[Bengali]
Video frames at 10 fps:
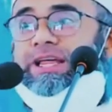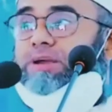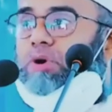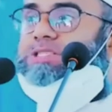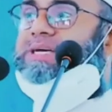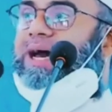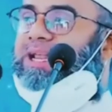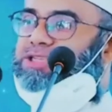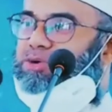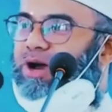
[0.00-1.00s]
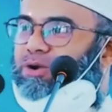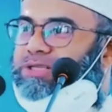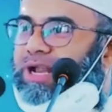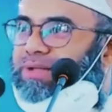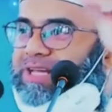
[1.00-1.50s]
দিনের মর্যাদা আল্লাহ সুবাহ
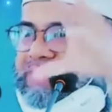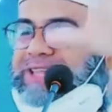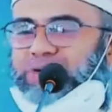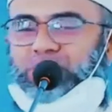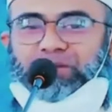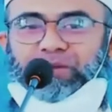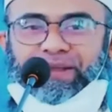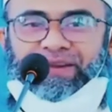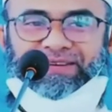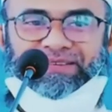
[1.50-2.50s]
আমাদেরকে দান করে দিবেন